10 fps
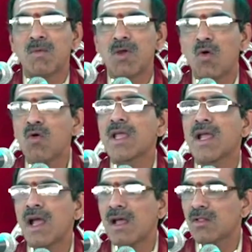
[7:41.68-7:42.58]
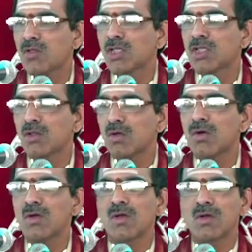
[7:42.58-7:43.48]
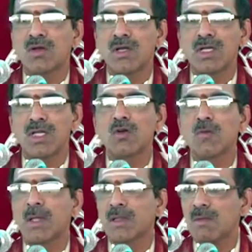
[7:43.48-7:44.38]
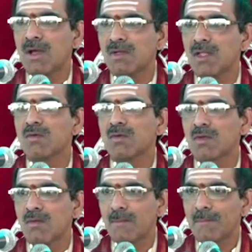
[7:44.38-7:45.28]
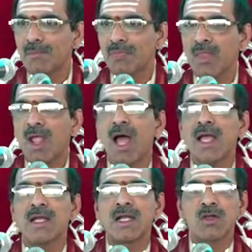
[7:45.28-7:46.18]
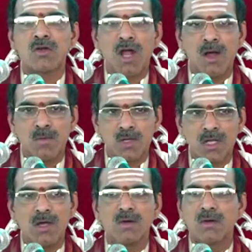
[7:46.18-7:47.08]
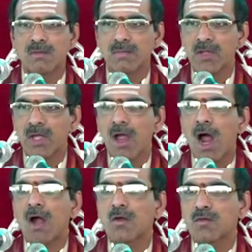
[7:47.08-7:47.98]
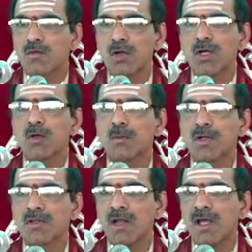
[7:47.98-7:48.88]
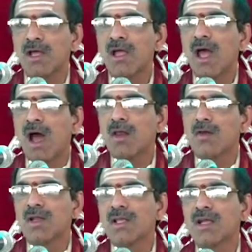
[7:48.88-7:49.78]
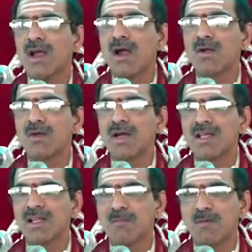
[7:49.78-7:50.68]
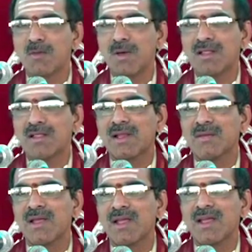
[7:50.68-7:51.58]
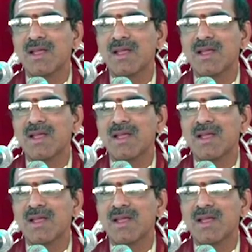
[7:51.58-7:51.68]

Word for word: లౌకిక దృష్టితో నీకు పద్మావతి కూతురు ఆయన నీకు కాబోయే అల్లుడు అటు సూర్యుడు ఇటు పొడిచినా అల్లుడికి కాళ్ళు కడిగినప్పుడు మాత్రమే